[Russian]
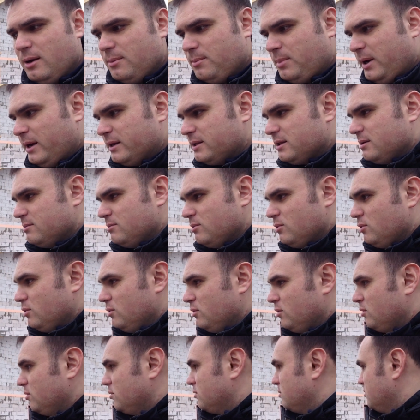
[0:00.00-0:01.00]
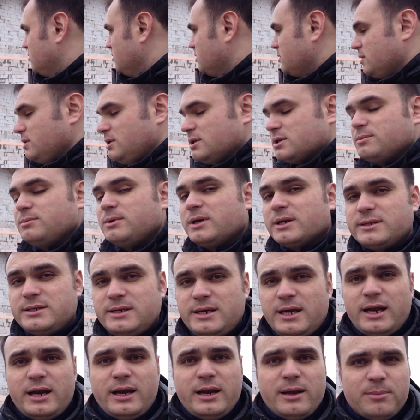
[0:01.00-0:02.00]
поэтому, то есть не
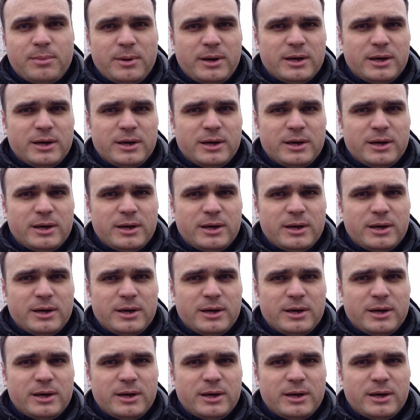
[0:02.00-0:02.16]
смертельные,